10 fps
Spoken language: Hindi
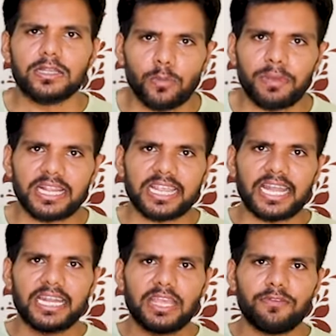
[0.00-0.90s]
तो मिलते
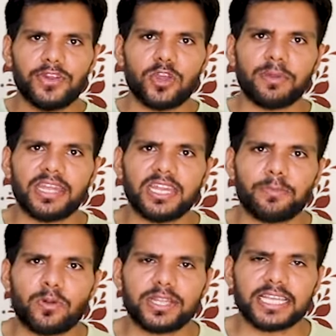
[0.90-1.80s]
हैं नई वीडियो में नई
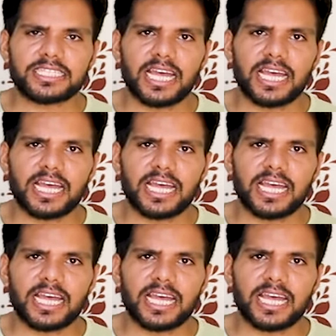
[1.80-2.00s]
रिपोर्ट के